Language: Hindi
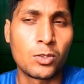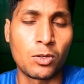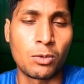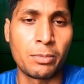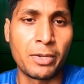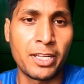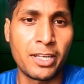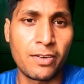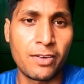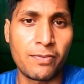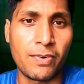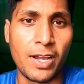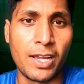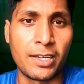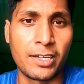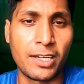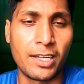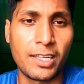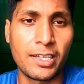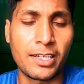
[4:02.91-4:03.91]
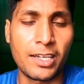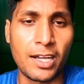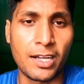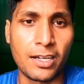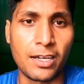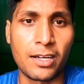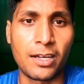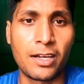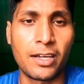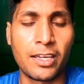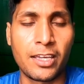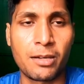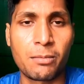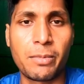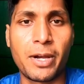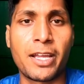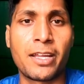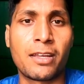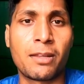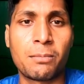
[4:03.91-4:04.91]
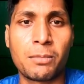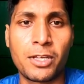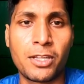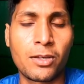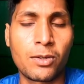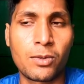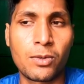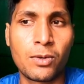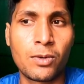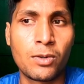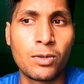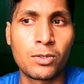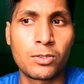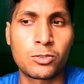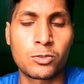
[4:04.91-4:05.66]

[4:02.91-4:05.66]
तो मैंने फाइनली क्या करा एक भाई ने मेरे को